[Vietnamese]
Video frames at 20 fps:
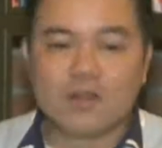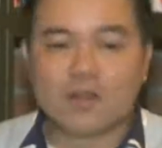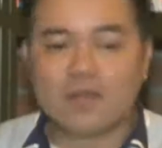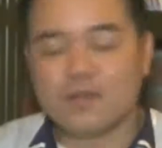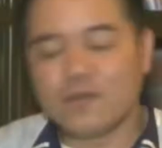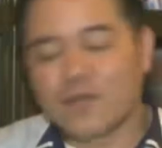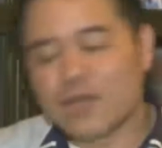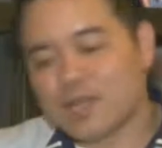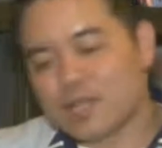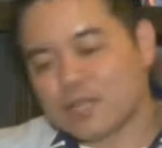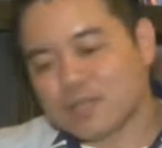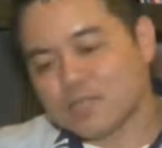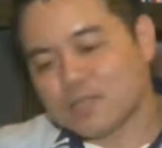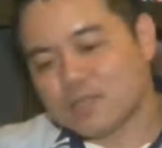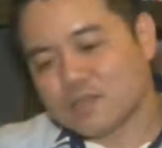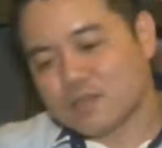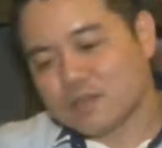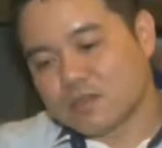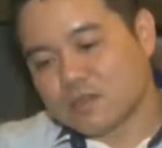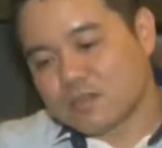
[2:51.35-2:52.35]
Thế và
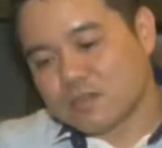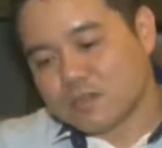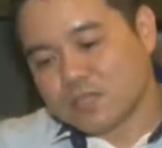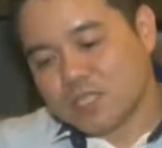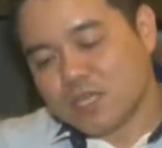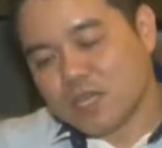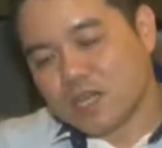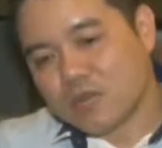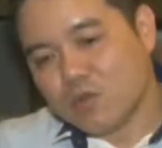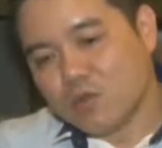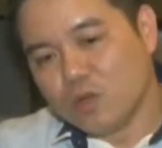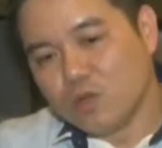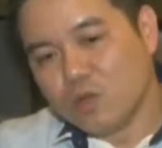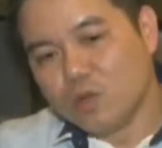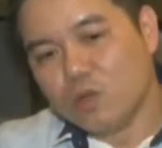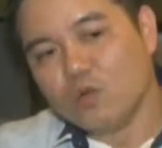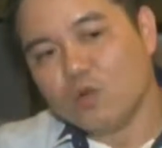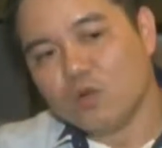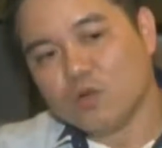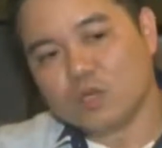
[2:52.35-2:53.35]
nhờ cái nguồn
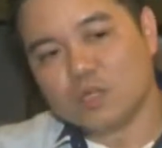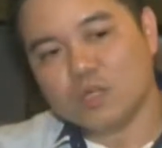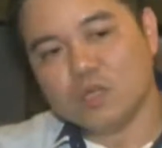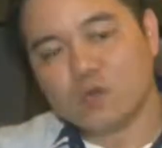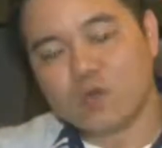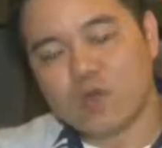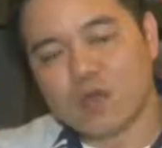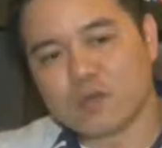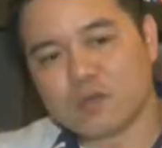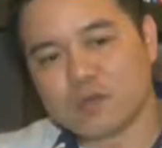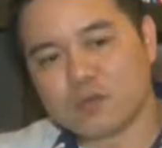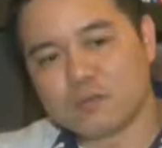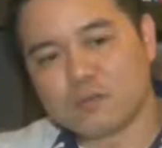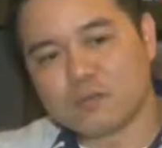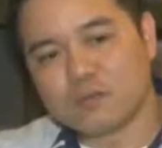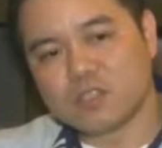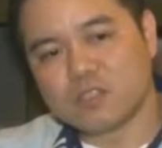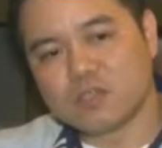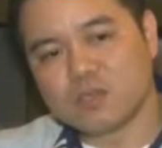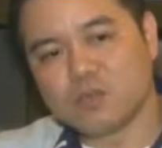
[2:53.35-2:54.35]
thu từ khoảng
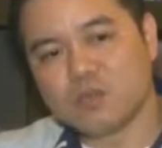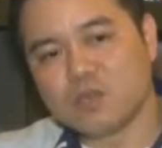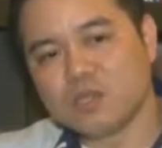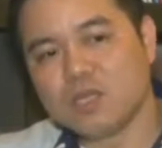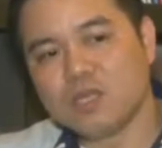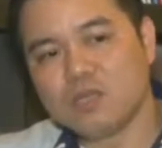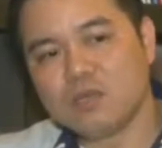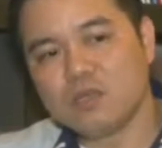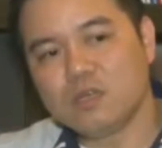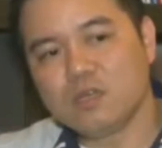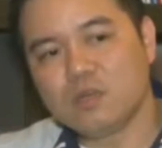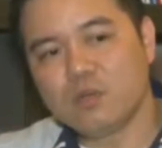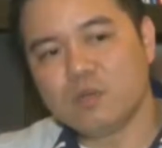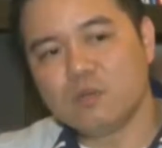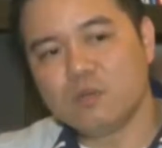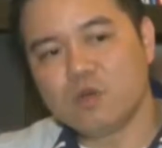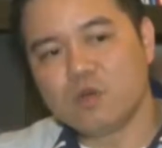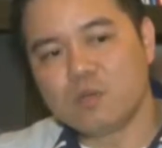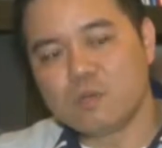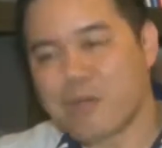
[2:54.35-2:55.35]
chúng tôi tính cái
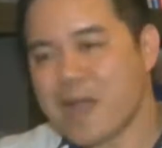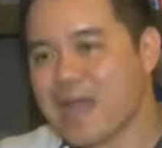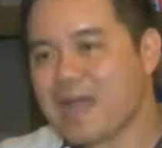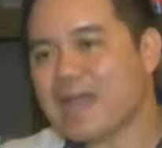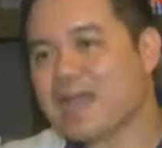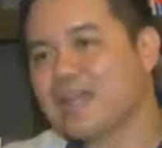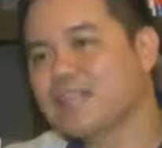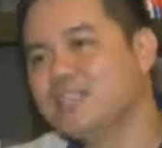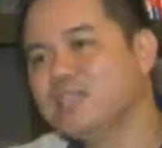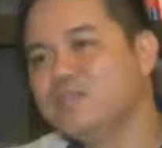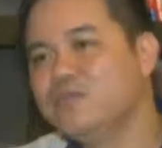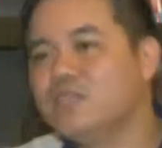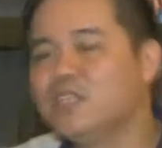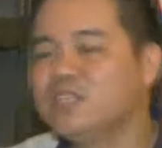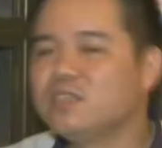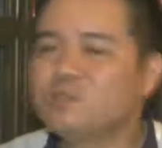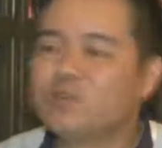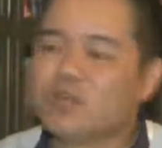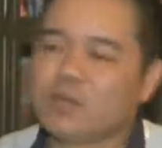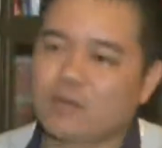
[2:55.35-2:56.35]
quy mô khoảng 3.000 sinh
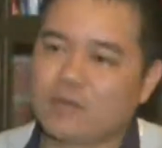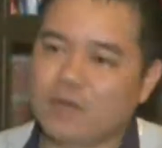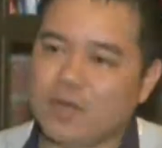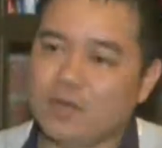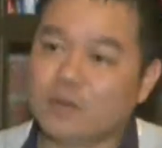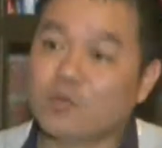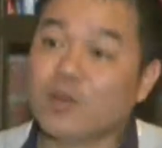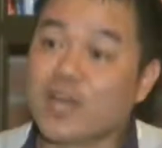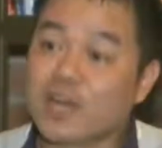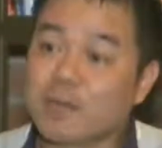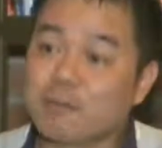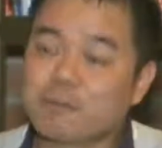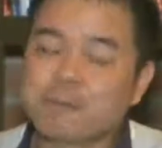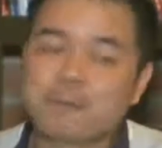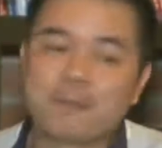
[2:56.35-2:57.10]
viên cho một học phần một năm